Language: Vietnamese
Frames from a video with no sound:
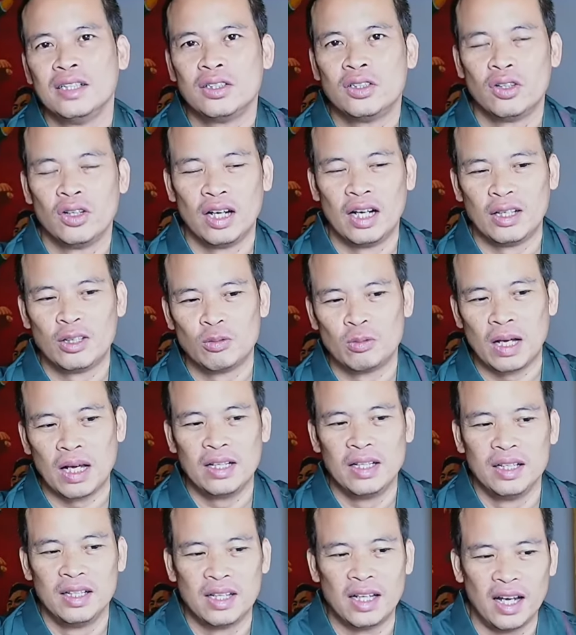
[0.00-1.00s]
Cho nên là chúng ta
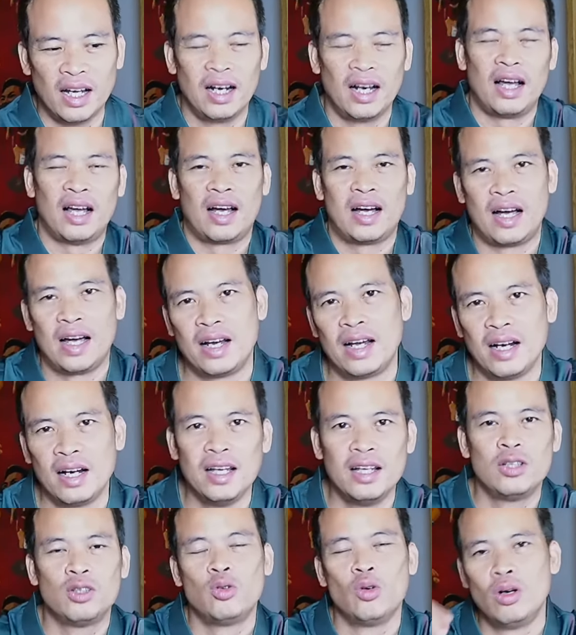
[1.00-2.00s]
nhìn thấy là khả năng
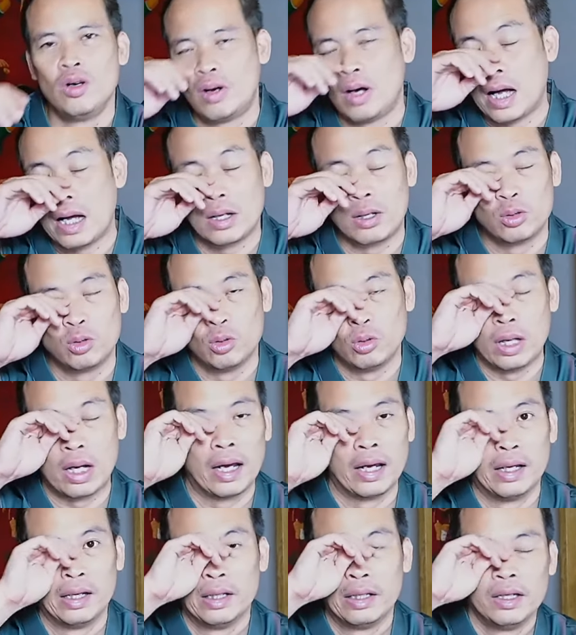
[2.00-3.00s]
lên xuống của hai cầu thủ
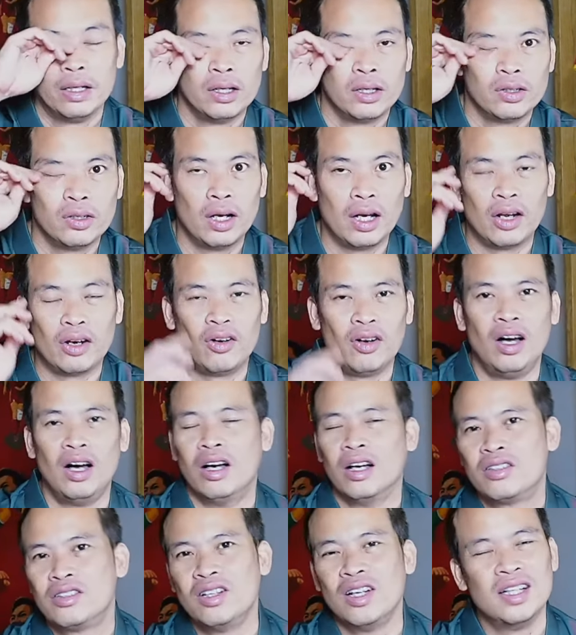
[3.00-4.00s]
này, cho nên là nó
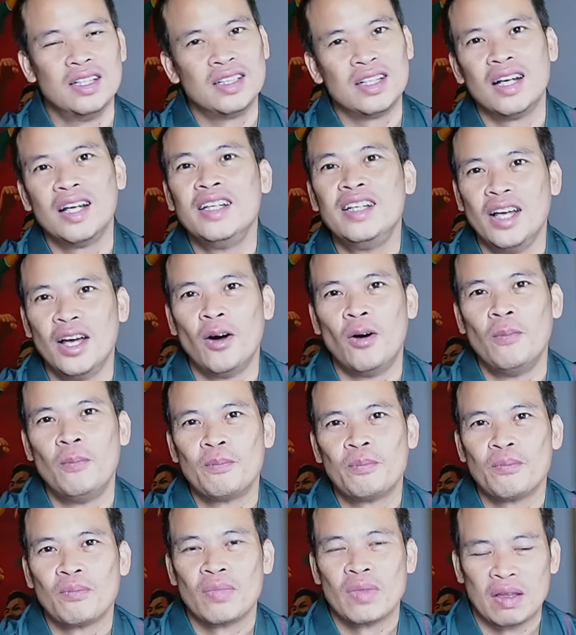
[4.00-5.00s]
hở sườn rất là nhiều.
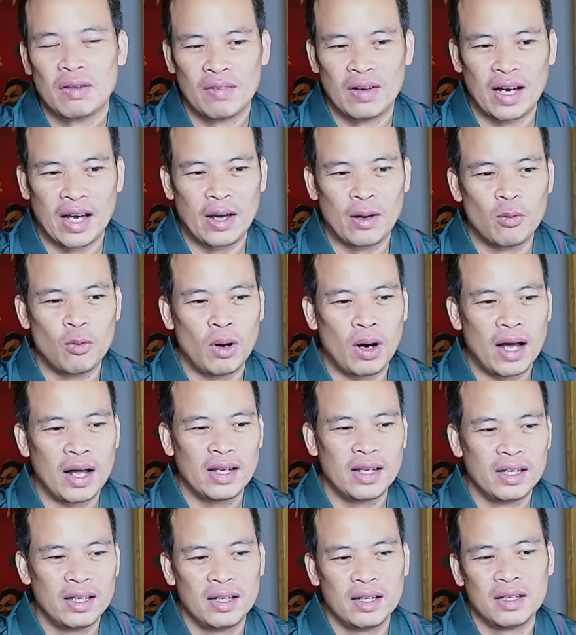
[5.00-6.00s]
Và ngày hôm qua
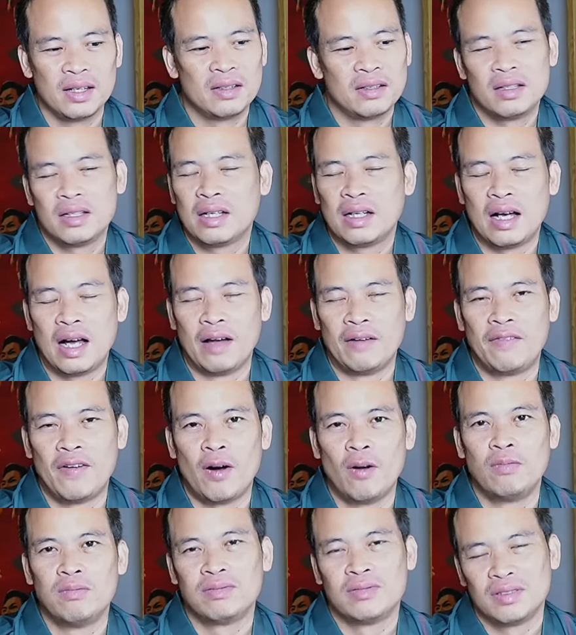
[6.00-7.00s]
thì Hải
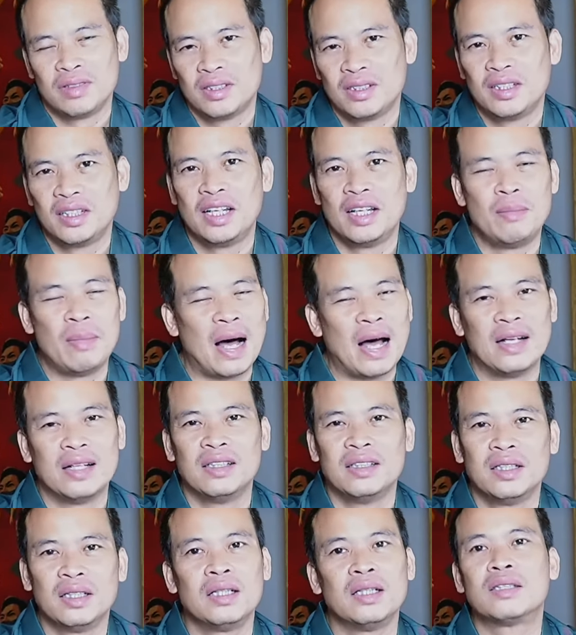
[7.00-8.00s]
Phòng ghi bàn
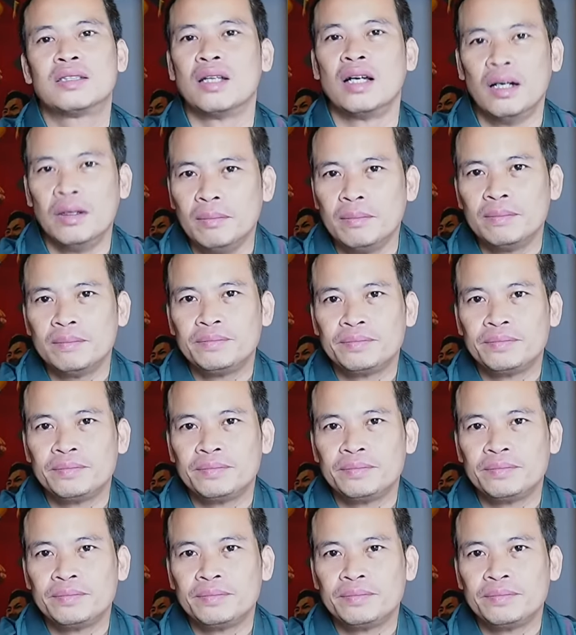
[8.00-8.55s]
từ rất là sớm.